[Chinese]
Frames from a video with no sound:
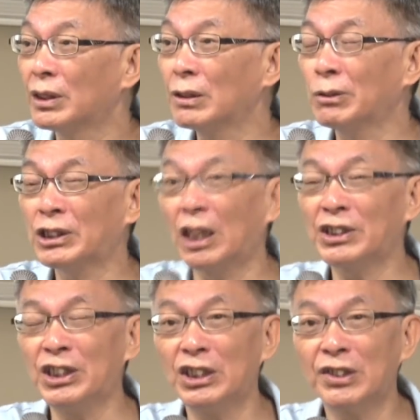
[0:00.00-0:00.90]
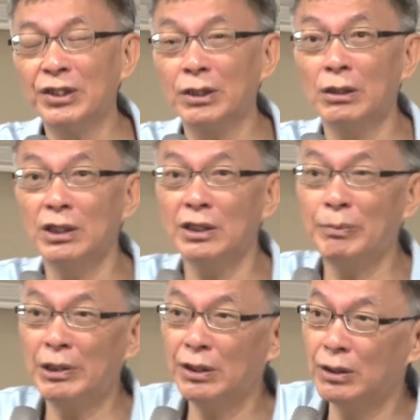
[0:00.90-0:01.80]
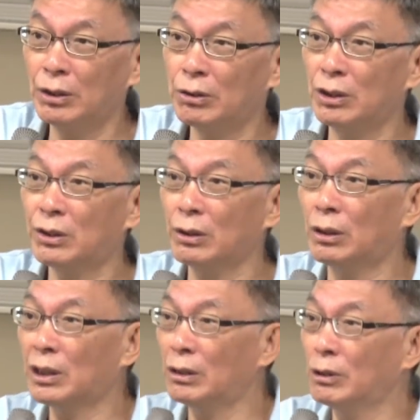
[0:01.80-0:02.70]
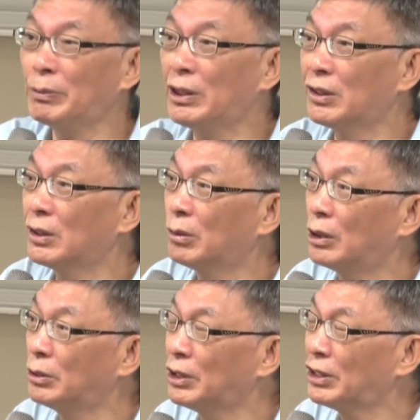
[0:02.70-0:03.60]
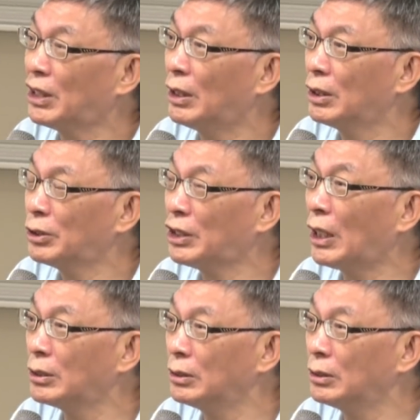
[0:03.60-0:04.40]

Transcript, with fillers: 但是我想起一件事情，我以前在比利时留学的时候，我看过比利时皇宫那个夏夏